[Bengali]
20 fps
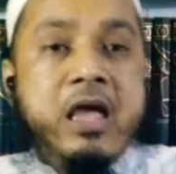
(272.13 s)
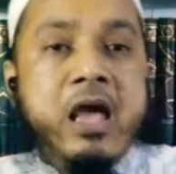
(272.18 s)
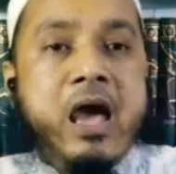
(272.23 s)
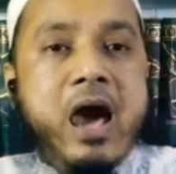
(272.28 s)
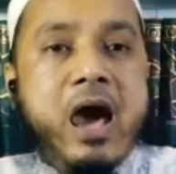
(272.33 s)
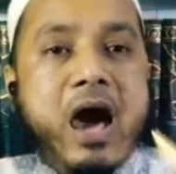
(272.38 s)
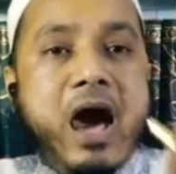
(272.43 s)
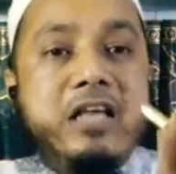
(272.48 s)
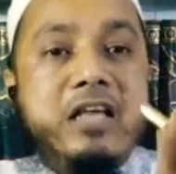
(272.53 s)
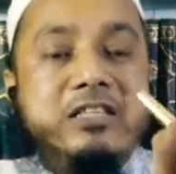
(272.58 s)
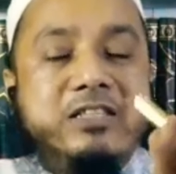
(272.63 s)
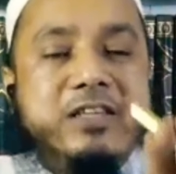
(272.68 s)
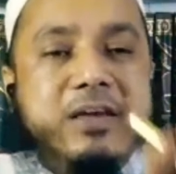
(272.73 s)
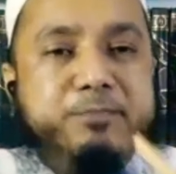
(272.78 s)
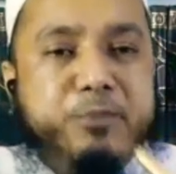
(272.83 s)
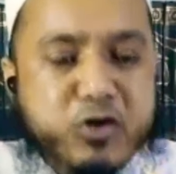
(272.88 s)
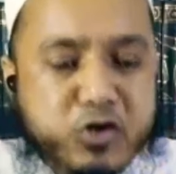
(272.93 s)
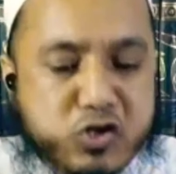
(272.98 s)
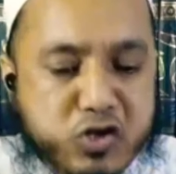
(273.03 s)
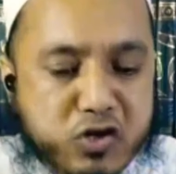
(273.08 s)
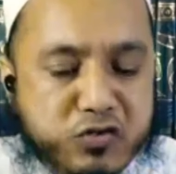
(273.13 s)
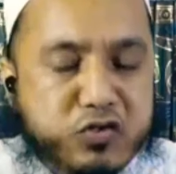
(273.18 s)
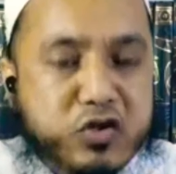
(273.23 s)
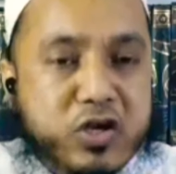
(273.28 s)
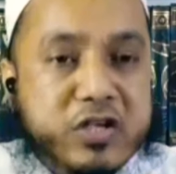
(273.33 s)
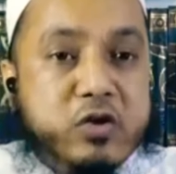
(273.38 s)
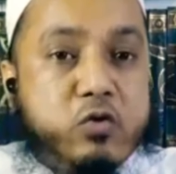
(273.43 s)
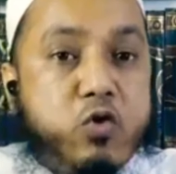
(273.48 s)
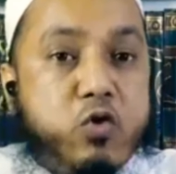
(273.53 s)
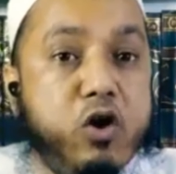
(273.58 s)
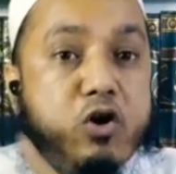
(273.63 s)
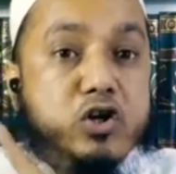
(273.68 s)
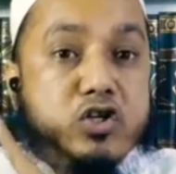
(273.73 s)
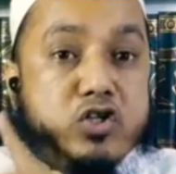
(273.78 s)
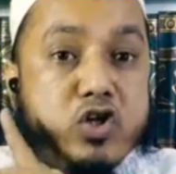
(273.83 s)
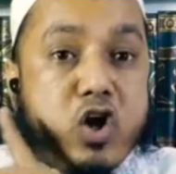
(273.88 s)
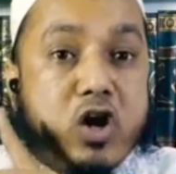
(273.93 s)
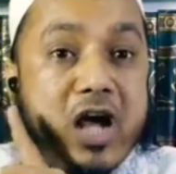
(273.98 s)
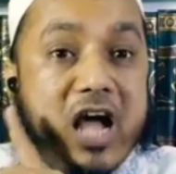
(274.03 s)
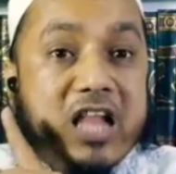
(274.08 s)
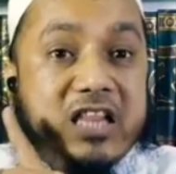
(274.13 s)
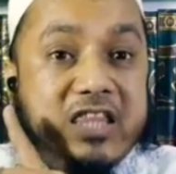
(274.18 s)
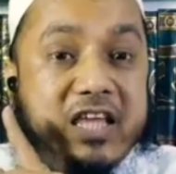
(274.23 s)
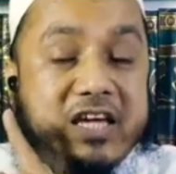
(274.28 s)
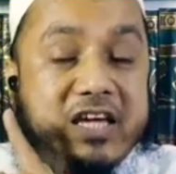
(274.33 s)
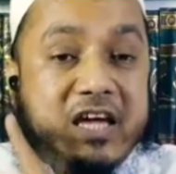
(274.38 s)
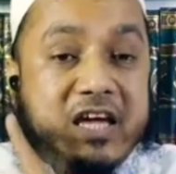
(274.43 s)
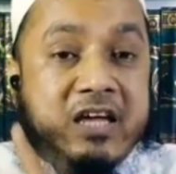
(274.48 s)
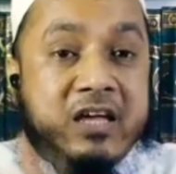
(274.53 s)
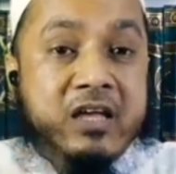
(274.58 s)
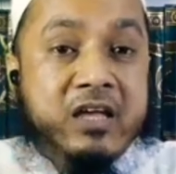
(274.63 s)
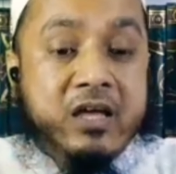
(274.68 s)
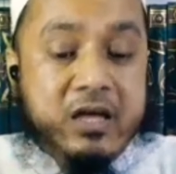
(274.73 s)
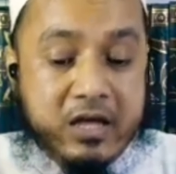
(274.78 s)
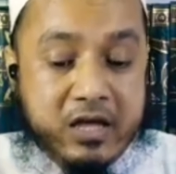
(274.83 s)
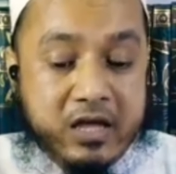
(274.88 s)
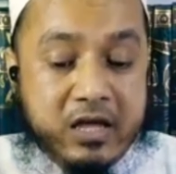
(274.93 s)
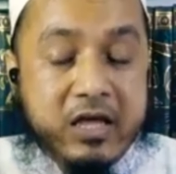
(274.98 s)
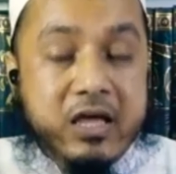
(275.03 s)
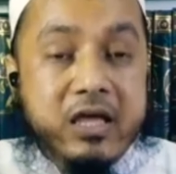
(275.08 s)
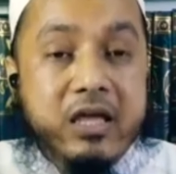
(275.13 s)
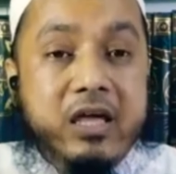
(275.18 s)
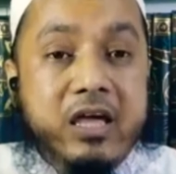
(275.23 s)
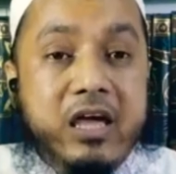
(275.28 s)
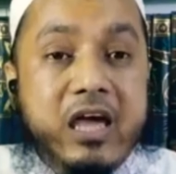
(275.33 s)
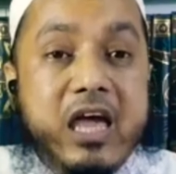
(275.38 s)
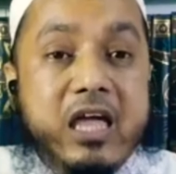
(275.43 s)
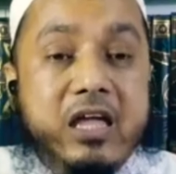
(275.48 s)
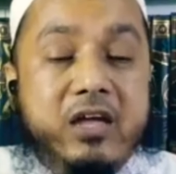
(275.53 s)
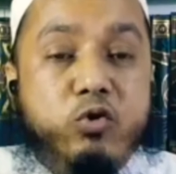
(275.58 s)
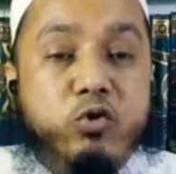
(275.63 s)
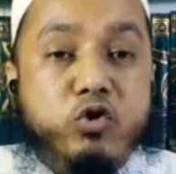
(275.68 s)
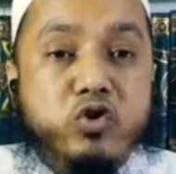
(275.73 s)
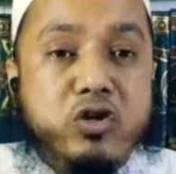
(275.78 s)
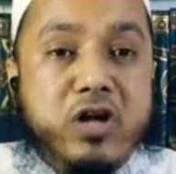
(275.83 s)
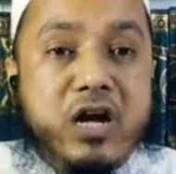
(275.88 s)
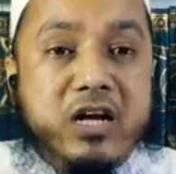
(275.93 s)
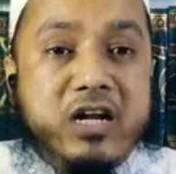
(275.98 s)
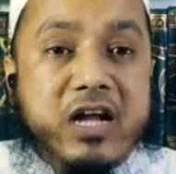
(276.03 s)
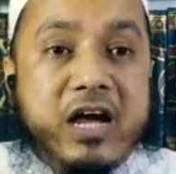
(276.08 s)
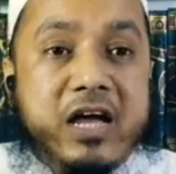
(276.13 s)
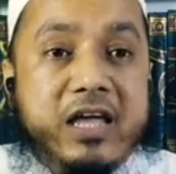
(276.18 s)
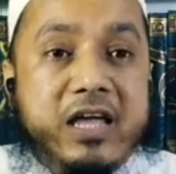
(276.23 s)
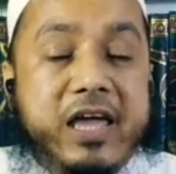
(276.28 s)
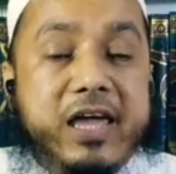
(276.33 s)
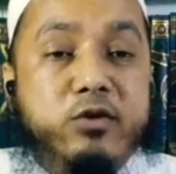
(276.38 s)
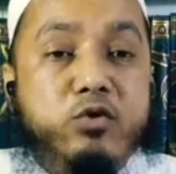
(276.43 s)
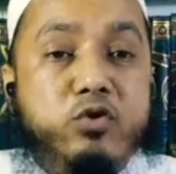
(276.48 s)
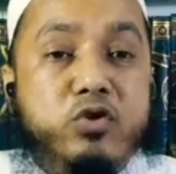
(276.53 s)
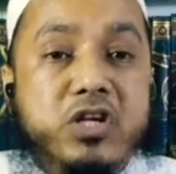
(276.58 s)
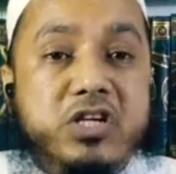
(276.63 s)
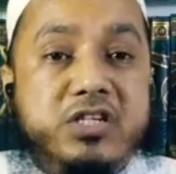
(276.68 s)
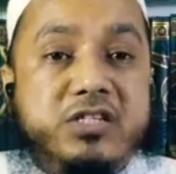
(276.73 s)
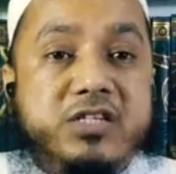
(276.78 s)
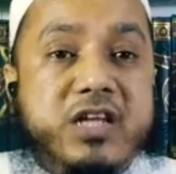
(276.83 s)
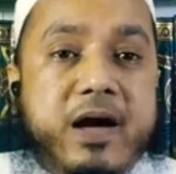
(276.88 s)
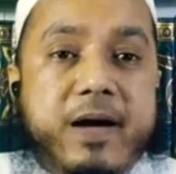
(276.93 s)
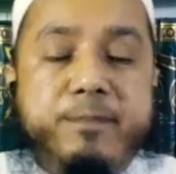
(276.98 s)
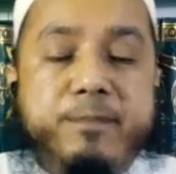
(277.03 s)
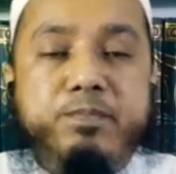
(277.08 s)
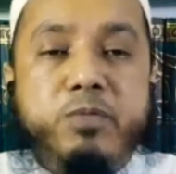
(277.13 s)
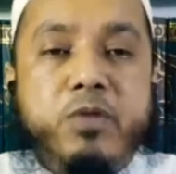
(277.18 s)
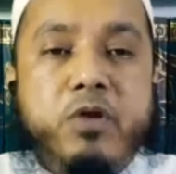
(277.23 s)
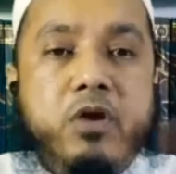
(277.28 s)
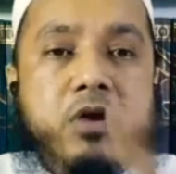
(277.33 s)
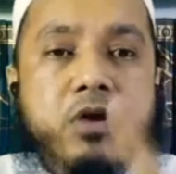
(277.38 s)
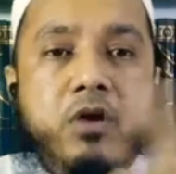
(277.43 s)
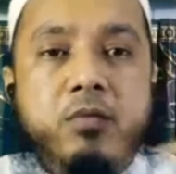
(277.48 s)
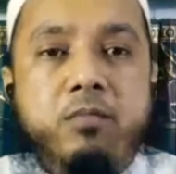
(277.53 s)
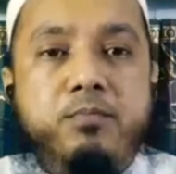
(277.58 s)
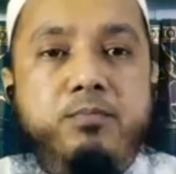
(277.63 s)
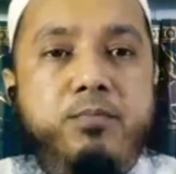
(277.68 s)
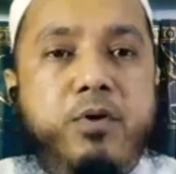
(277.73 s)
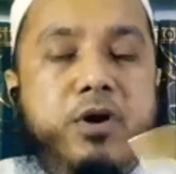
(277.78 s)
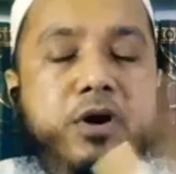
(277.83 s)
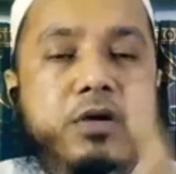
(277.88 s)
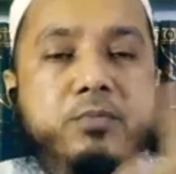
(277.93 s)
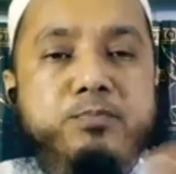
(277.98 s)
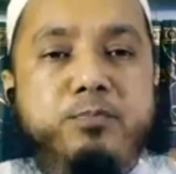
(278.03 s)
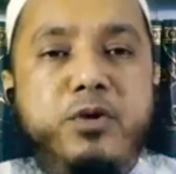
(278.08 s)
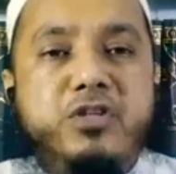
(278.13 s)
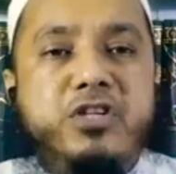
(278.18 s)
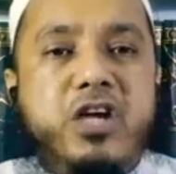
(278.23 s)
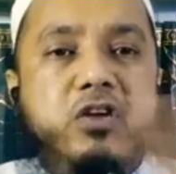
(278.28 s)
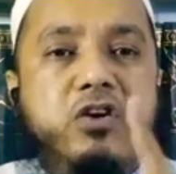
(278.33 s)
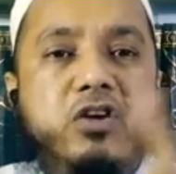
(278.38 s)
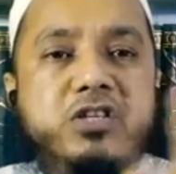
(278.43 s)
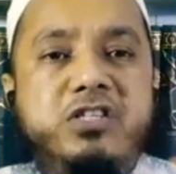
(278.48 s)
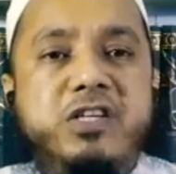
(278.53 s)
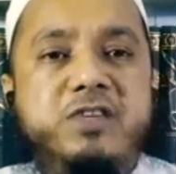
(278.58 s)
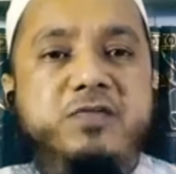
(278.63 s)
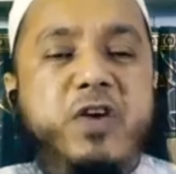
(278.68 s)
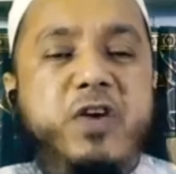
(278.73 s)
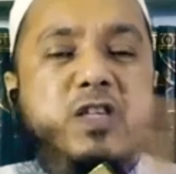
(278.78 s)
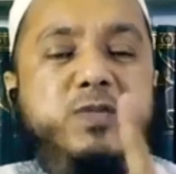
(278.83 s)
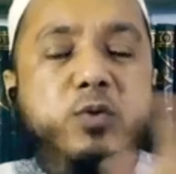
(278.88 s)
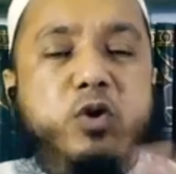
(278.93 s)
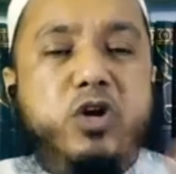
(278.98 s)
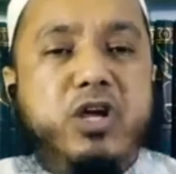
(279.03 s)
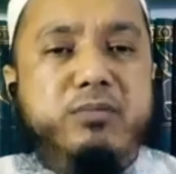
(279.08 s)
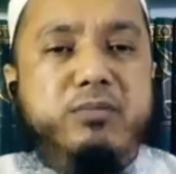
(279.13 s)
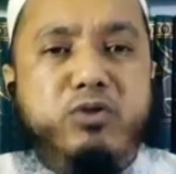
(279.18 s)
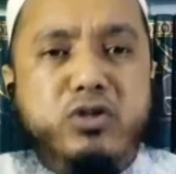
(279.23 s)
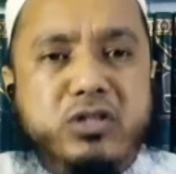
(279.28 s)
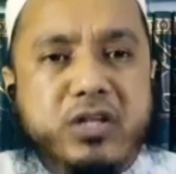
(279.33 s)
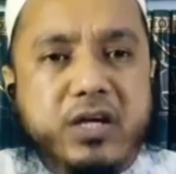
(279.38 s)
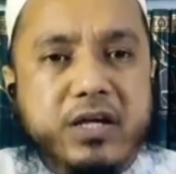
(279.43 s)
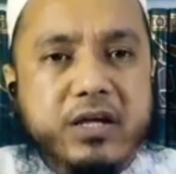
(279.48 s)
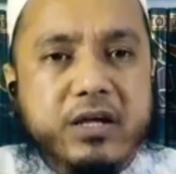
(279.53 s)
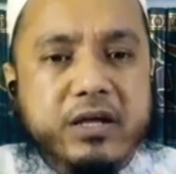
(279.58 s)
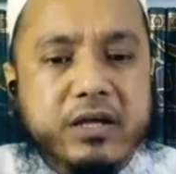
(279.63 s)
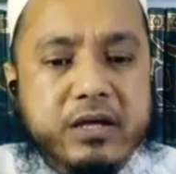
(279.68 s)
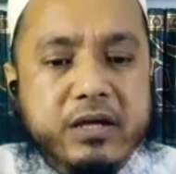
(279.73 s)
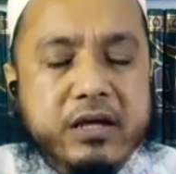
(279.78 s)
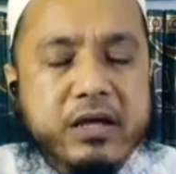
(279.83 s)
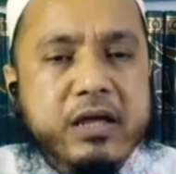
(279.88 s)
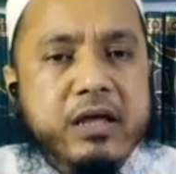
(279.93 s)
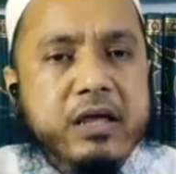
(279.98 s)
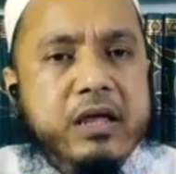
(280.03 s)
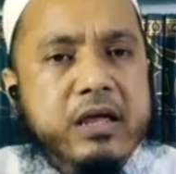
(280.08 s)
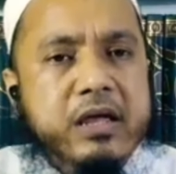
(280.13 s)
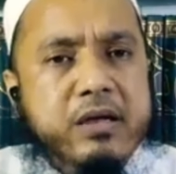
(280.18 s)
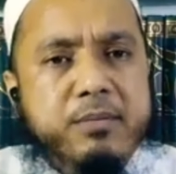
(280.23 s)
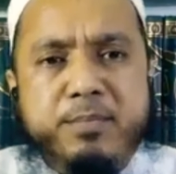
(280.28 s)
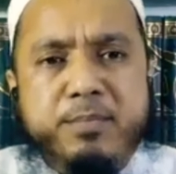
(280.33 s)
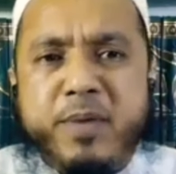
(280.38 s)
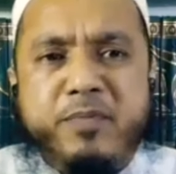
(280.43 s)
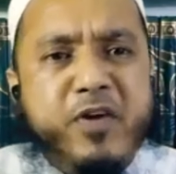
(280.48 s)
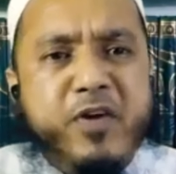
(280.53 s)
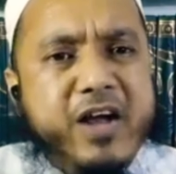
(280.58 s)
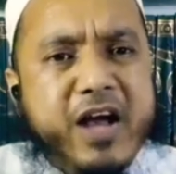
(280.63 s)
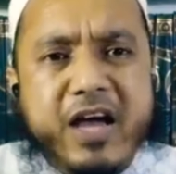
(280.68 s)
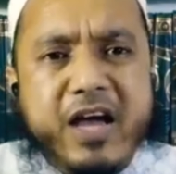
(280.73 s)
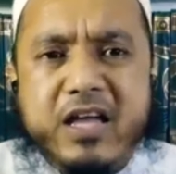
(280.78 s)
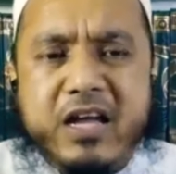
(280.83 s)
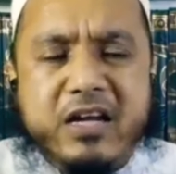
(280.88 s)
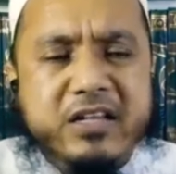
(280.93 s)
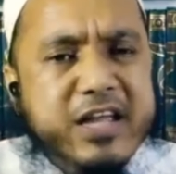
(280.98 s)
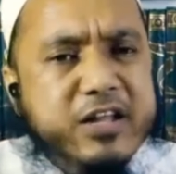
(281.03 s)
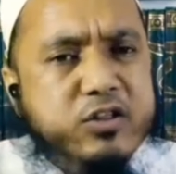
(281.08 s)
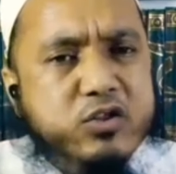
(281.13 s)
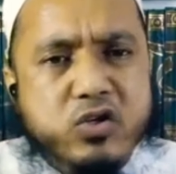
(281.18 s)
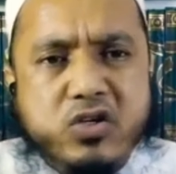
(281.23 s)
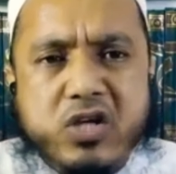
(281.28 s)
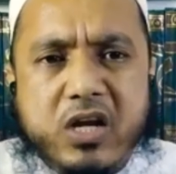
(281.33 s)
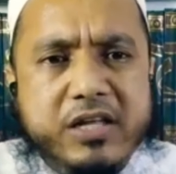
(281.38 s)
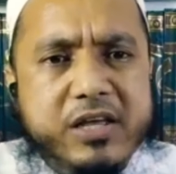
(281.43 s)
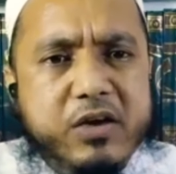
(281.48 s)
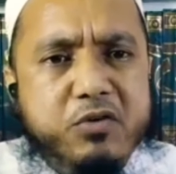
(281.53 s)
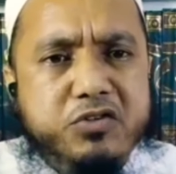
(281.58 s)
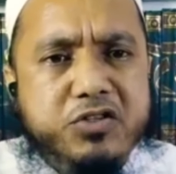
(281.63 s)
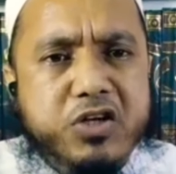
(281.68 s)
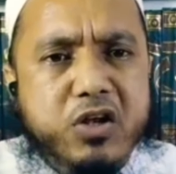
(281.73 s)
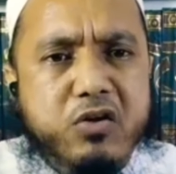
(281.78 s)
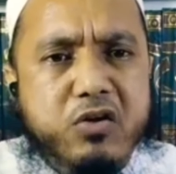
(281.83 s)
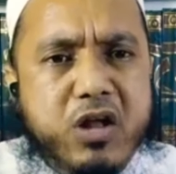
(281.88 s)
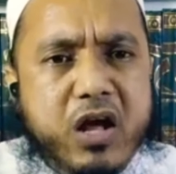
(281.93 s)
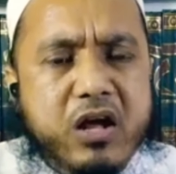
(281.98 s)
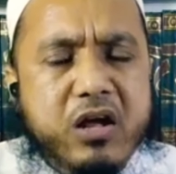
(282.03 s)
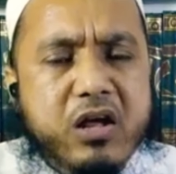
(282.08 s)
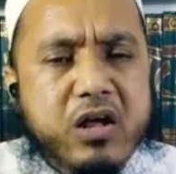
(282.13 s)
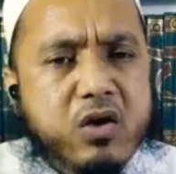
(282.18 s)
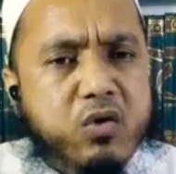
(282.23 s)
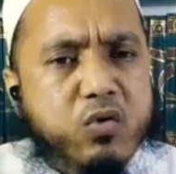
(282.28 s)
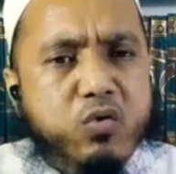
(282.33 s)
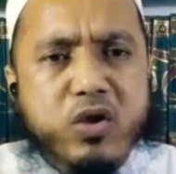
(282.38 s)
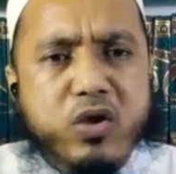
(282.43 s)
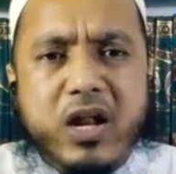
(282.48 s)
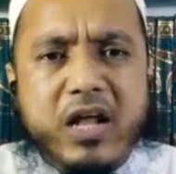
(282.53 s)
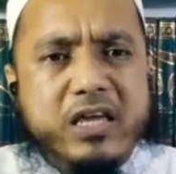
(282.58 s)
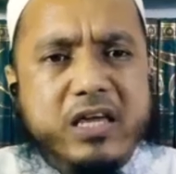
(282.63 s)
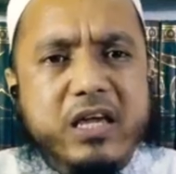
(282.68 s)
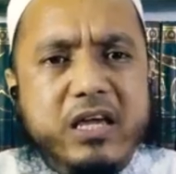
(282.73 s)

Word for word: আজকে পর্যন্ত এই যে কখন সকাল থেকে এই ঘোষণাটা এই নোটিশটা প্রচার হচ্ছে ফেসবুকের মধ্যে বেফাক হাইয়ার দায়িত্বশীল কেউ ছিল না ওনারা কি